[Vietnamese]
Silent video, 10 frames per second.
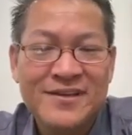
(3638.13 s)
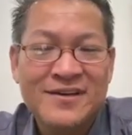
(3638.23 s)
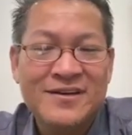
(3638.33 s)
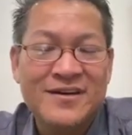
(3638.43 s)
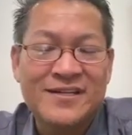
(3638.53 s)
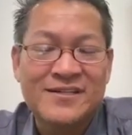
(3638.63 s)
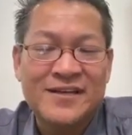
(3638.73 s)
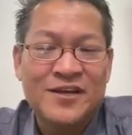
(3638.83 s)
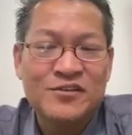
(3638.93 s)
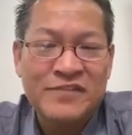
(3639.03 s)
cất ở
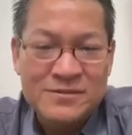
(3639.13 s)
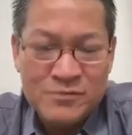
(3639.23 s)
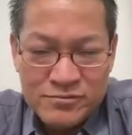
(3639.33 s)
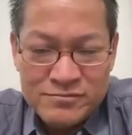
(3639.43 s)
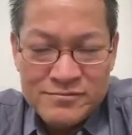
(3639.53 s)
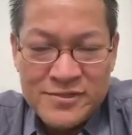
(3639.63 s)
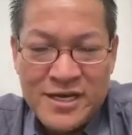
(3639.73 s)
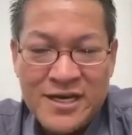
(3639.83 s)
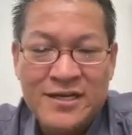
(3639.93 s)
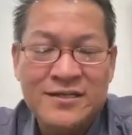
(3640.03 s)
trên Facebook hãy
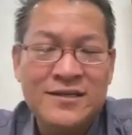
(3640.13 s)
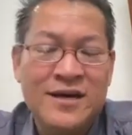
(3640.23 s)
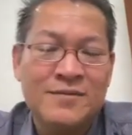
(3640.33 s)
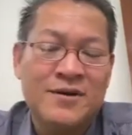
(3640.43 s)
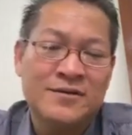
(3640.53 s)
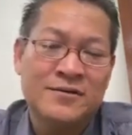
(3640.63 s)
lư đào vòng